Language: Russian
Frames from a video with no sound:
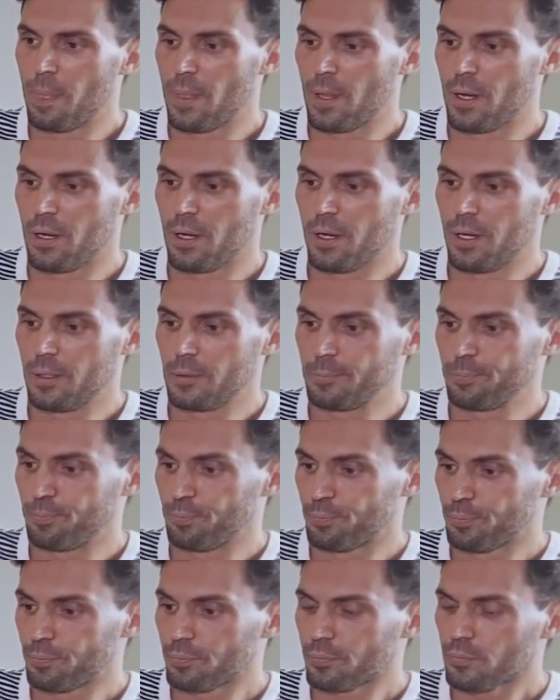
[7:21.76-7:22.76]
А,
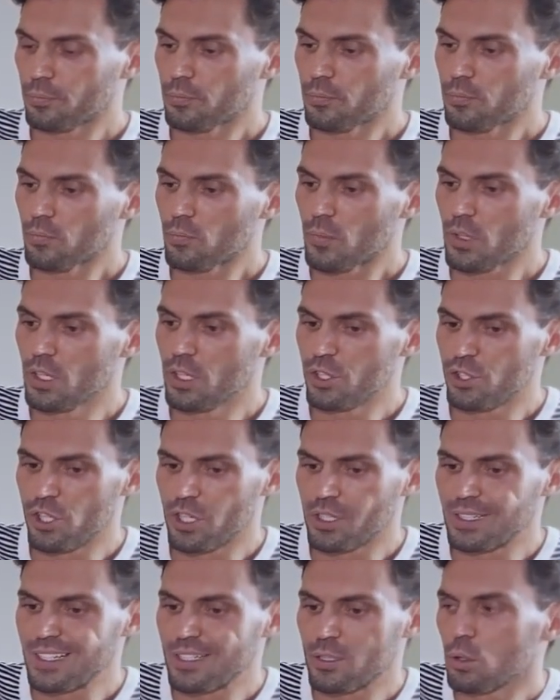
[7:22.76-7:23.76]

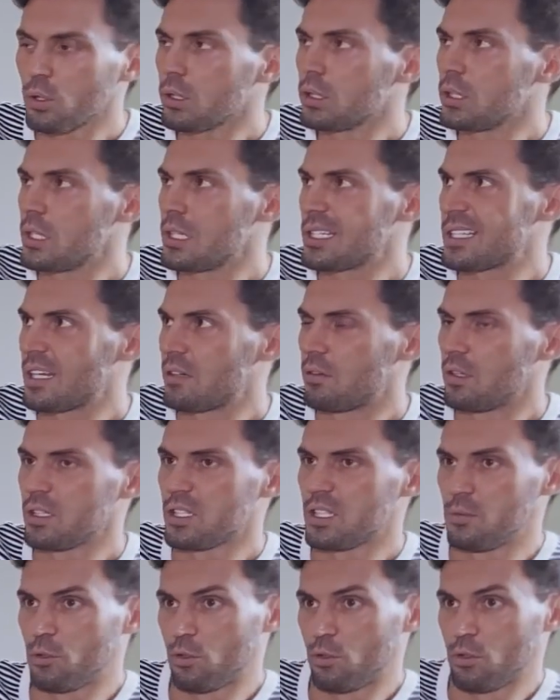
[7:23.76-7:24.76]
человек настолько нарисовал
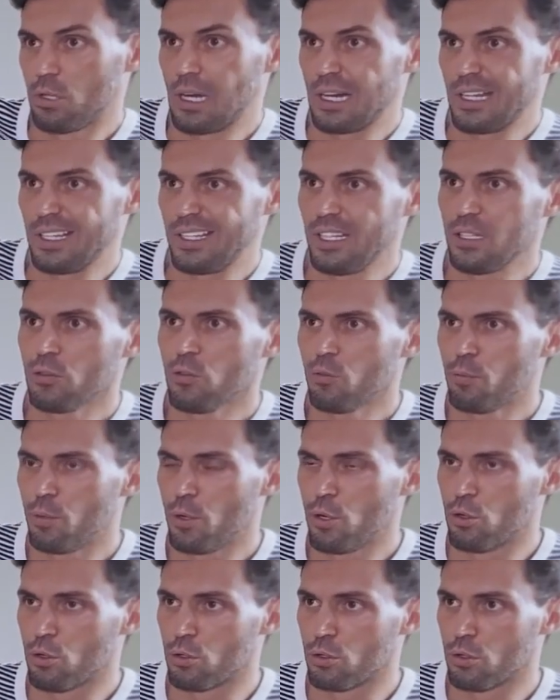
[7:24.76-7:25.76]
себе эту картину
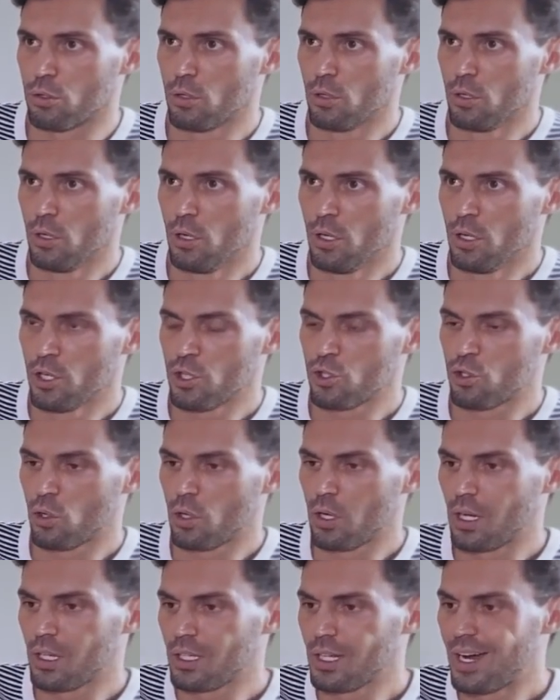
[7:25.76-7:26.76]
вперед, что
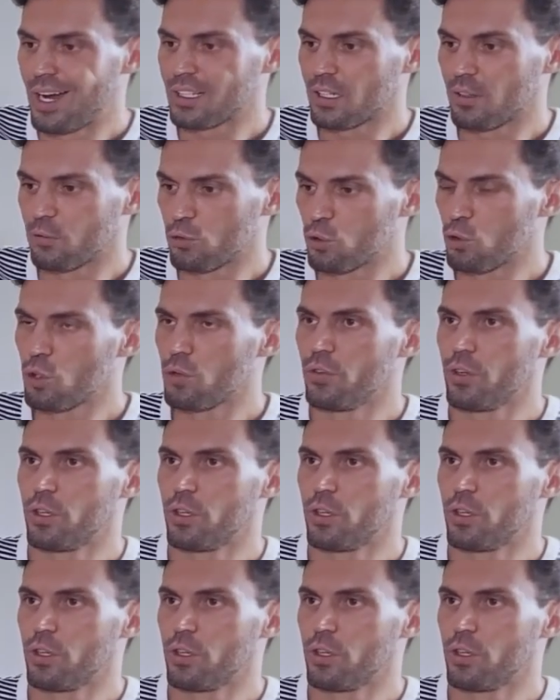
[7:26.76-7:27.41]
когда она вдруг